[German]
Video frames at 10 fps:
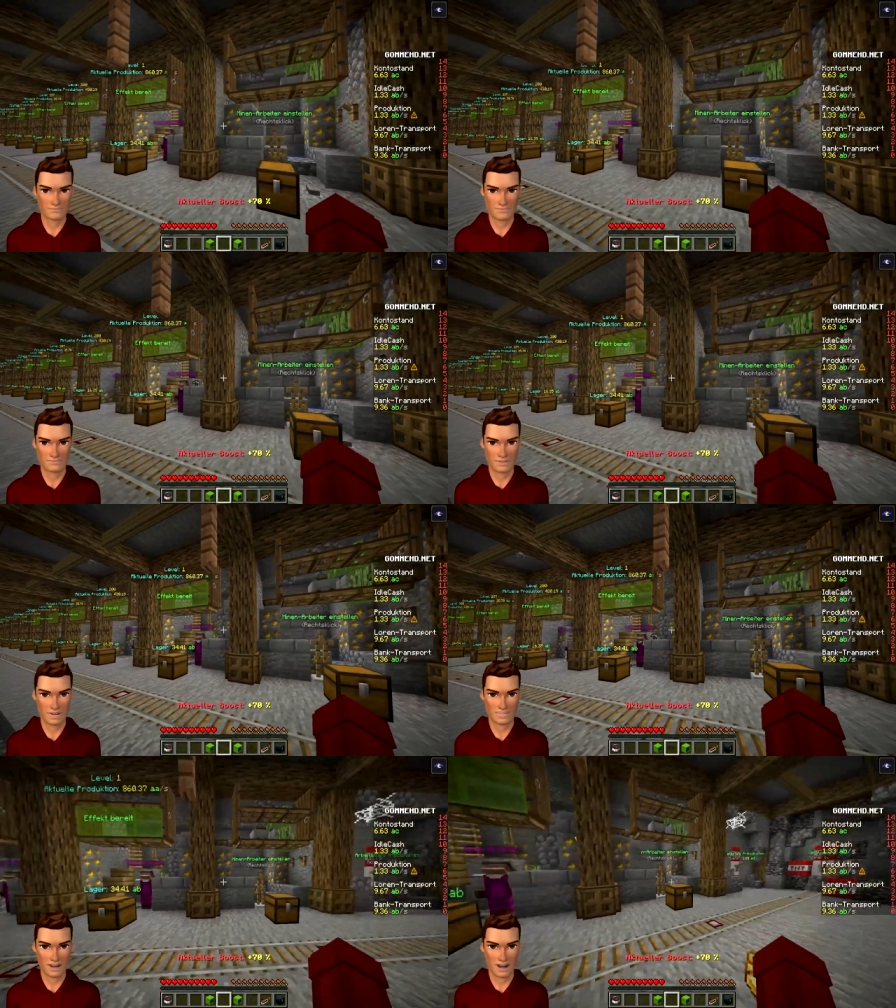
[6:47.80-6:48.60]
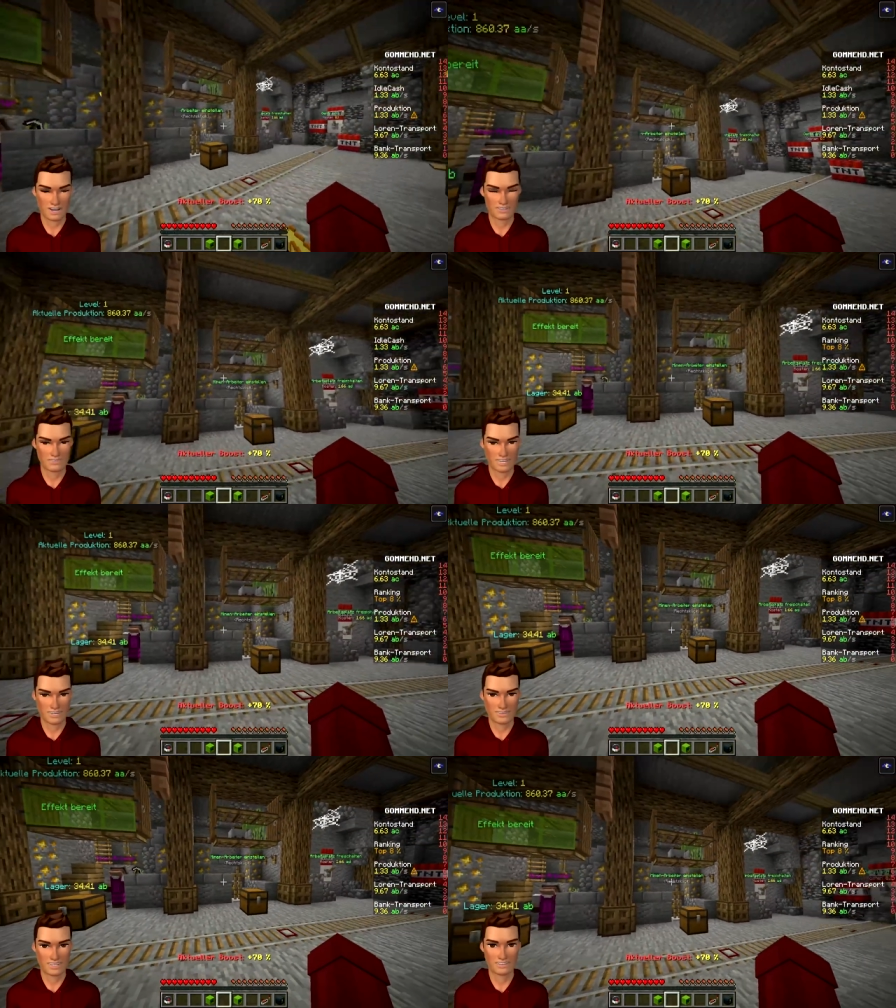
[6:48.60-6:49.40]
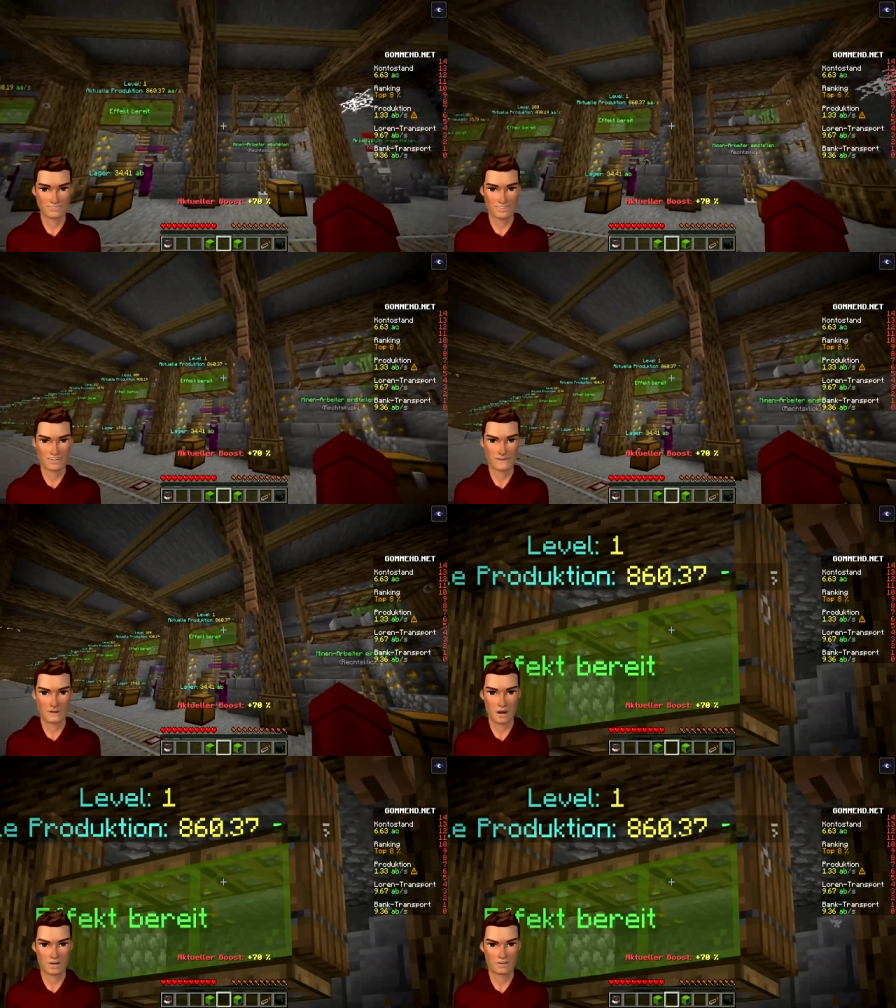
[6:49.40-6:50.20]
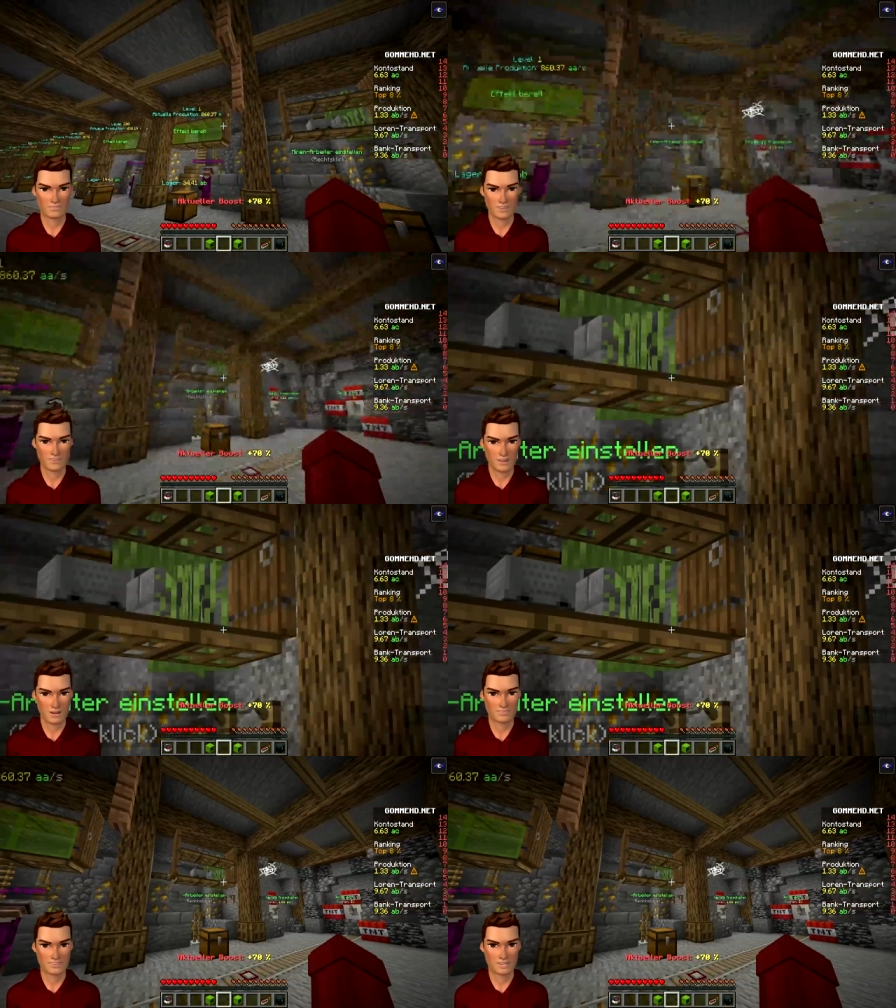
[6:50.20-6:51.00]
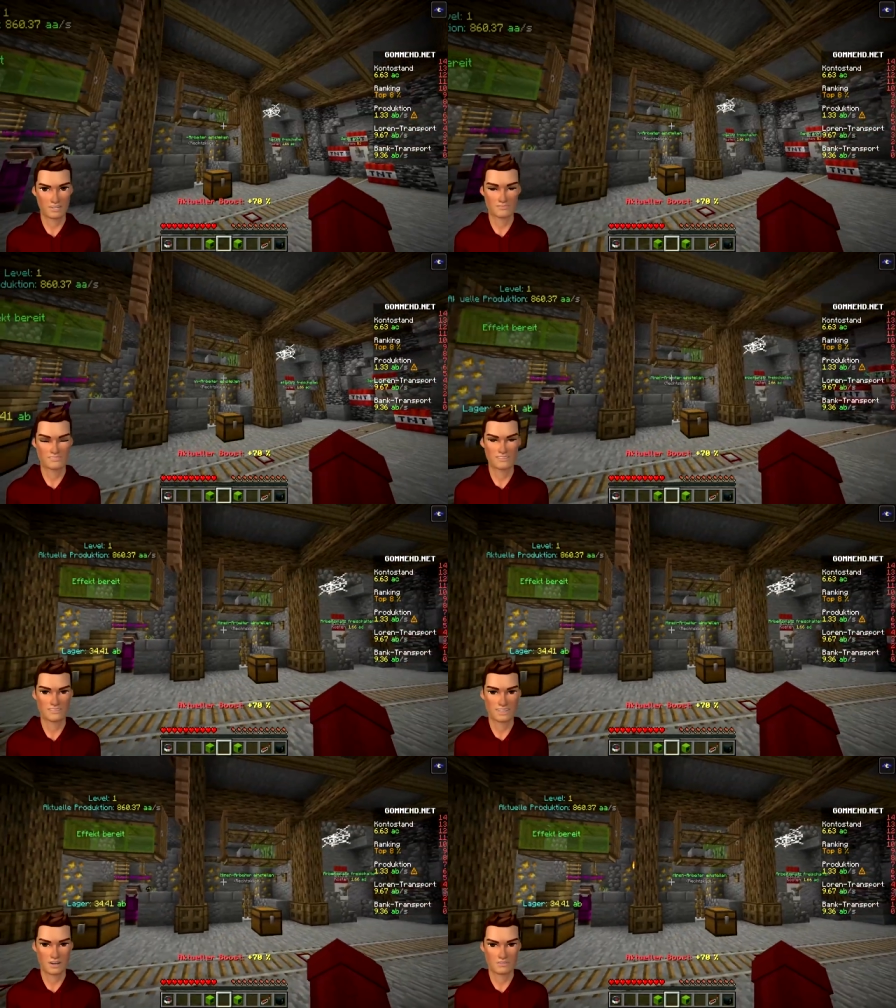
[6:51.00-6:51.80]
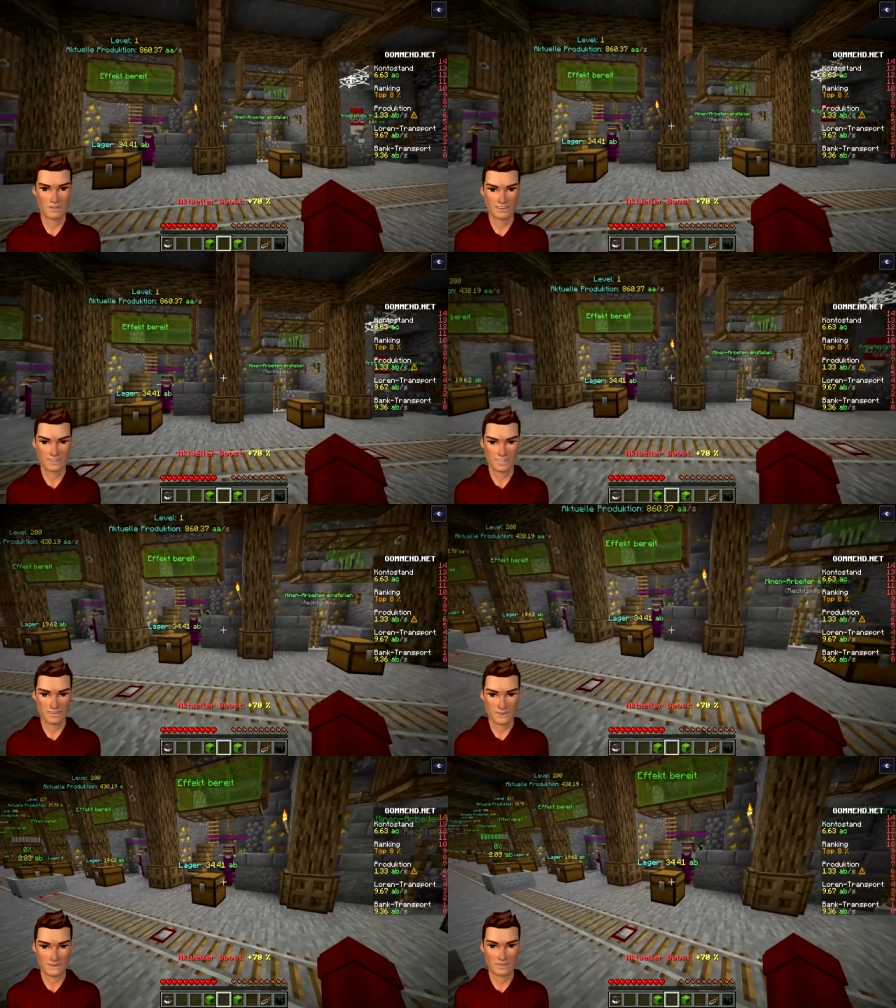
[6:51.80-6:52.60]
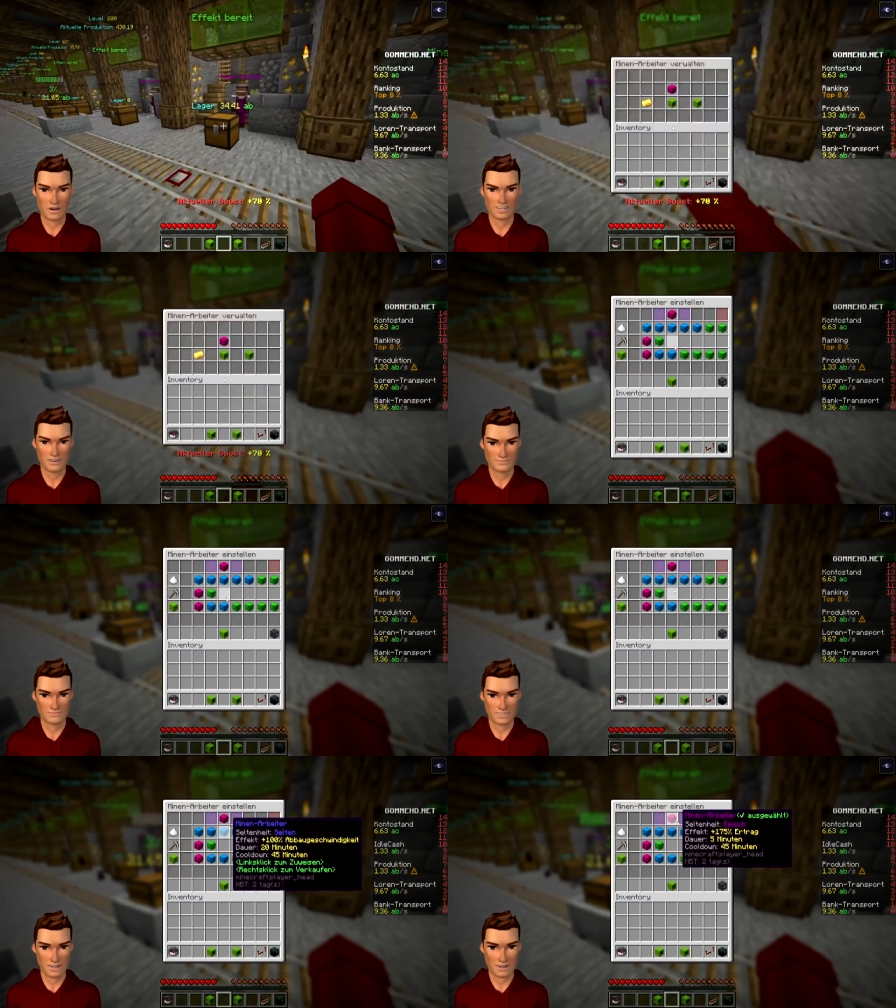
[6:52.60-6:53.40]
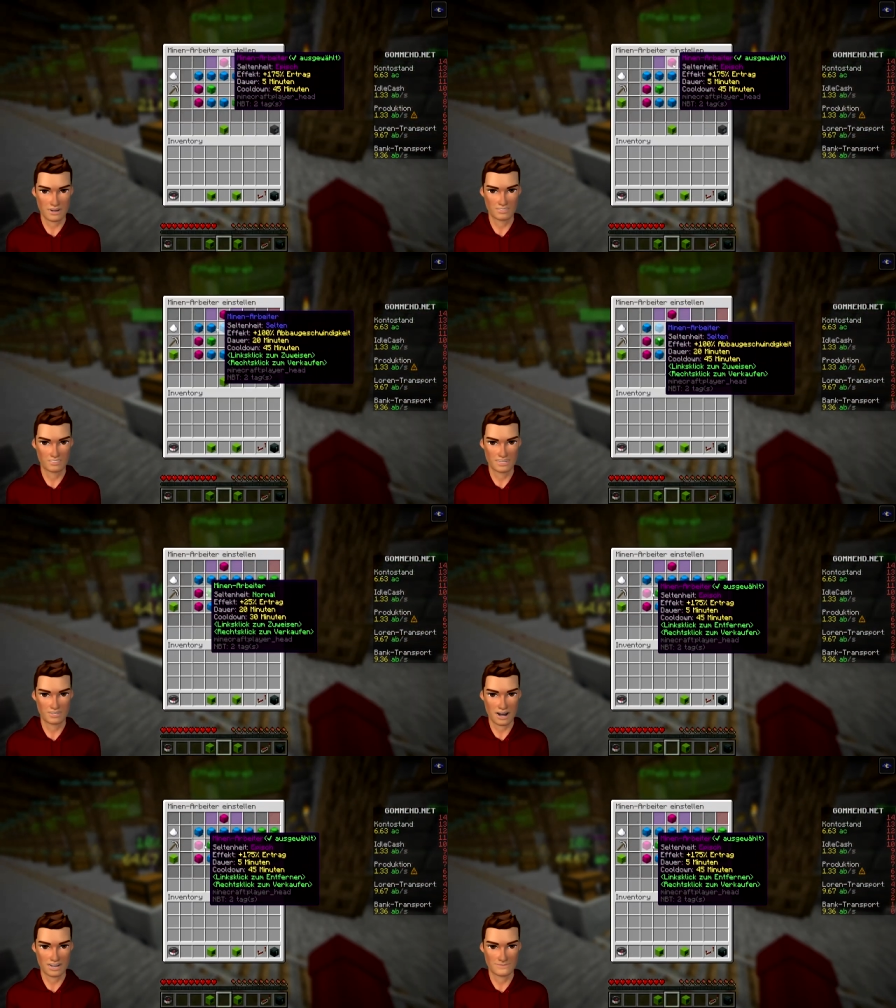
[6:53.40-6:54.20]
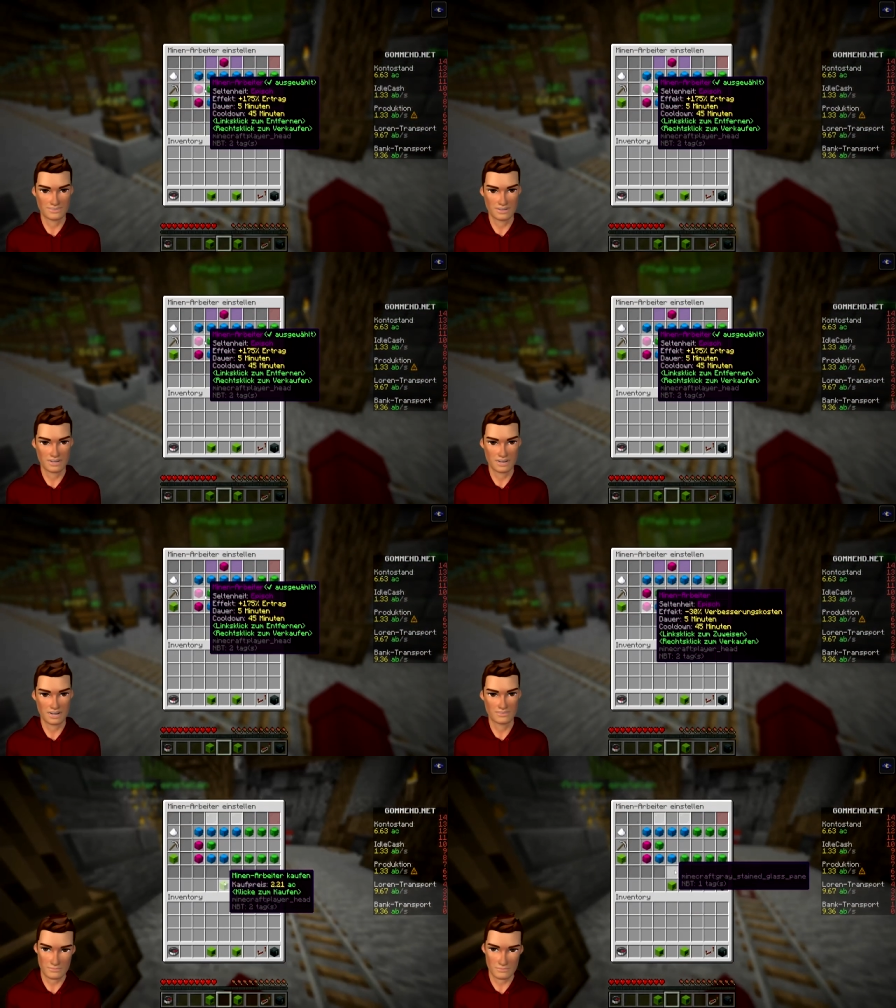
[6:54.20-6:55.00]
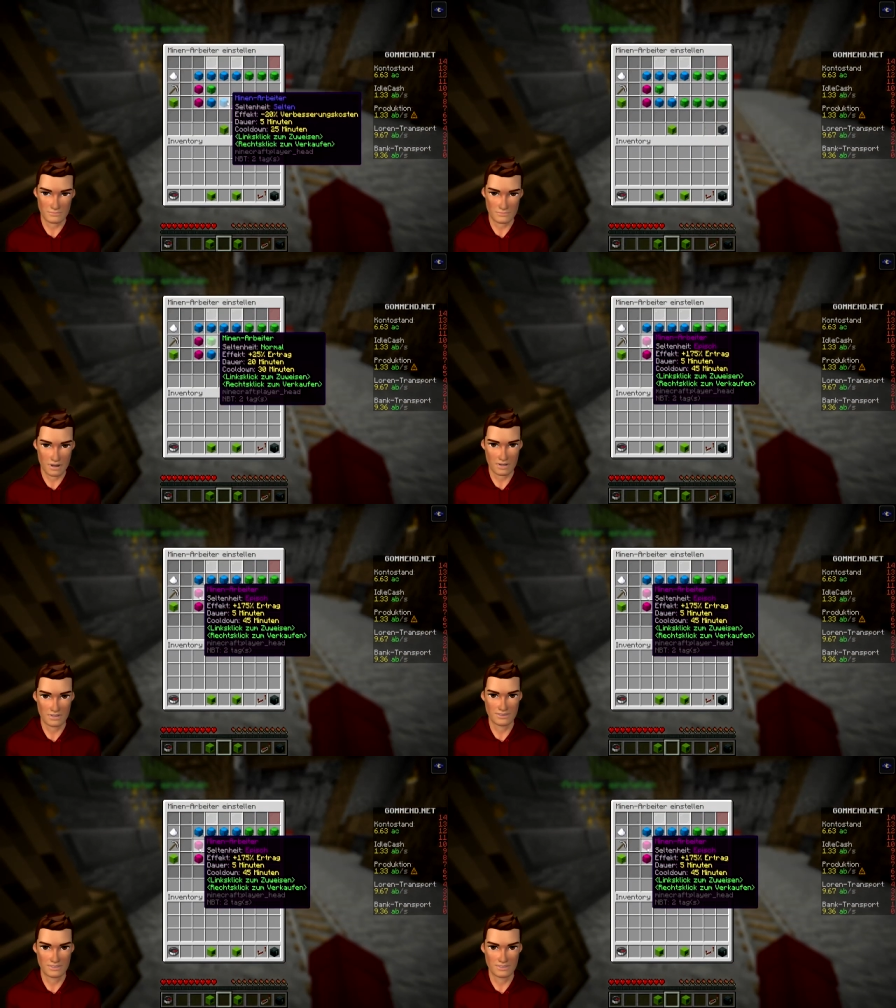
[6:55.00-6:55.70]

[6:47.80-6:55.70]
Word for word: könnte es sein, dass das jetzt dieser Sprung von hier auf hier so extrem groß ist, dass wir dadurch jetzt reich werden, endlich. Ah, okay.